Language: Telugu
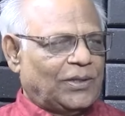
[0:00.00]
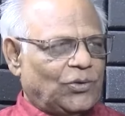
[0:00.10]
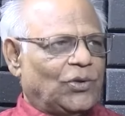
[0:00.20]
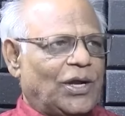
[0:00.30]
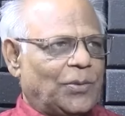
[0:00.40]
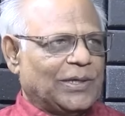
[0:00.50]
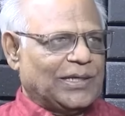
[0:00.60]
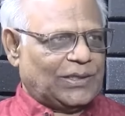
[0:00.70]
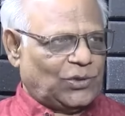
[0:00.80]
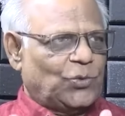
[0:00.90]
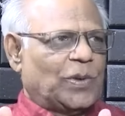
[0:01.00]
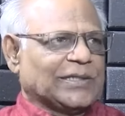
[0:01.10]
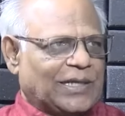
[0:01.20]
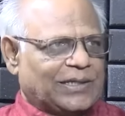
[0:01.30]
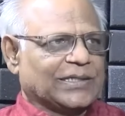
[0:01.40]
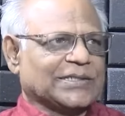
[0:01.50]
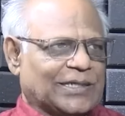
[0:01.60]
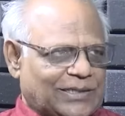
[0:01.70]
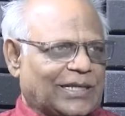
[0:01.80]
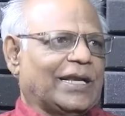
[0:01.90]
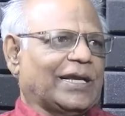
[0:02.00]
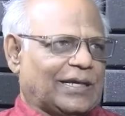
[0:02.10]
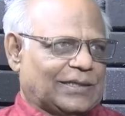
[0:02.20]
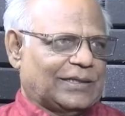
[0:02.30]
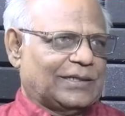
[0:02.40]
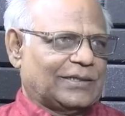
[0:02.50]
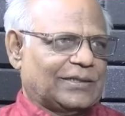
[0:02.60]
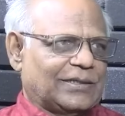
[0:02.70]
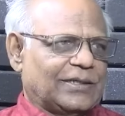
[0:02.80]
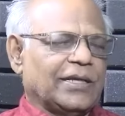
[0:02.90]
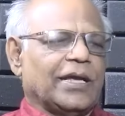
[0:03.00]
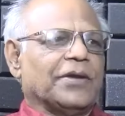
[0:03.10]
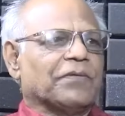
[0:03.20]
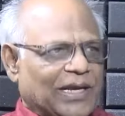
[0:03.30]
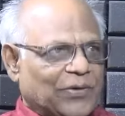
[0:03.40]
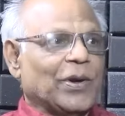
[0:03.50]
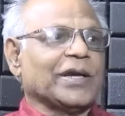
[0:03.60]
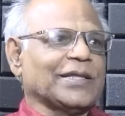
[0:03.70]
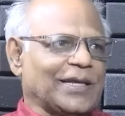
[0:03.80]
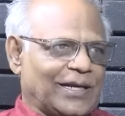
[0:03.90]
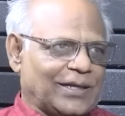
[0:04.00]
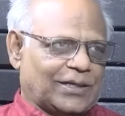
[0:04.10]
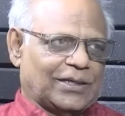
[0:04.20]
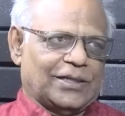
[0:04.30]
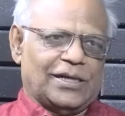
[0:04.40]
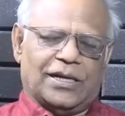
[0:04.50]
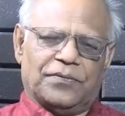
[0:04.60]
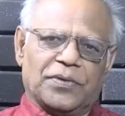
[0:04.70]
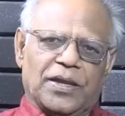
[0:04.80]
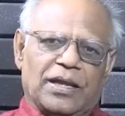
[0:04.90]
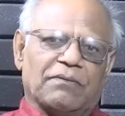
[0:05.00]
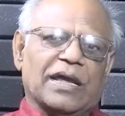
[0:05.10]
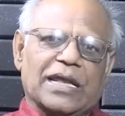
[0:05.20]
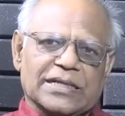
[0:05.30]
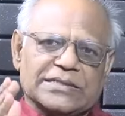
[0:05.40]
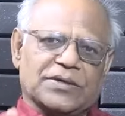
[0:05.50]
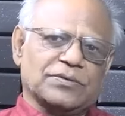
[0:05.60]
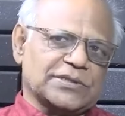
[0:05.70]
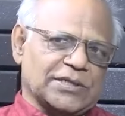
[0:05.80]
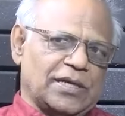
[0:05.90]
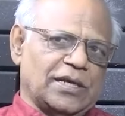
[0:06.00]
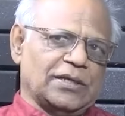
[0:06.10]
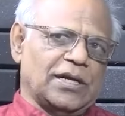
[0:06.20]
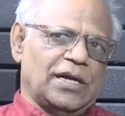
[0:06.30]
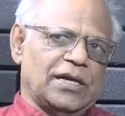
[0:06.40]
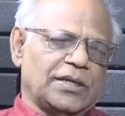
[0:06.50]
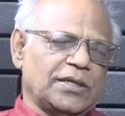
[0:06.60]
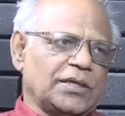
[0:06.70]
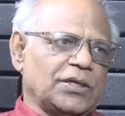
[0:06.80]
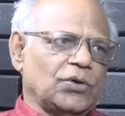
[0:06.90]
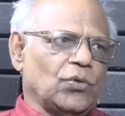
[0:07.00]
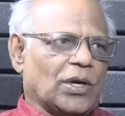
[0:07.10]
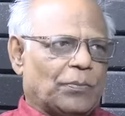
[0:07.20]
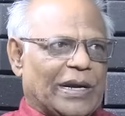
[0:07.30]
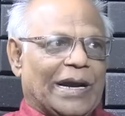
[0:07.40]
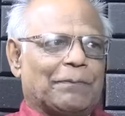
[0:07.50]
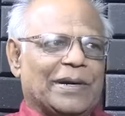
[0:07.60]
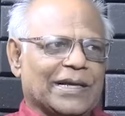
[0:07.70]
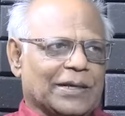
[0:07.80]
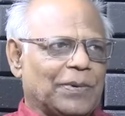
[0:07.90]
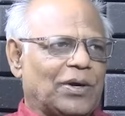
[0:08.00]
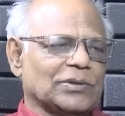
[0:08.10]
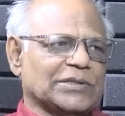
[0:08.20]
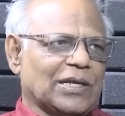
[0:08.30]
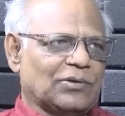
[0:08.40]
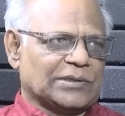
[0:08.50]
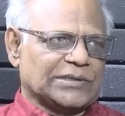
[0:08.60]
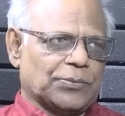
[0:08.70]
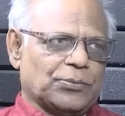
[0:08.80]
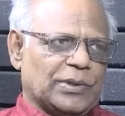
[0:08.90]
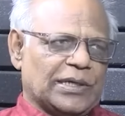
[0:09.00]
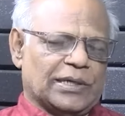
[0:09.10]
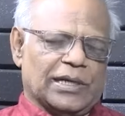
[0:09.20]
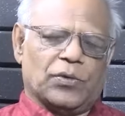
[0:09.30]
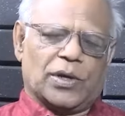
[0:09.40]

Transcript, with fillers: హిందువు కాబట్టి హిందూ మతానికి ఇచ్చినట్ట లెక్క అది వెనకబాడుతానని కదా వేల సంవత్సరాలుగా ఒక బ్రాహ్మణిక భావజాలం అని చెప్పబడిన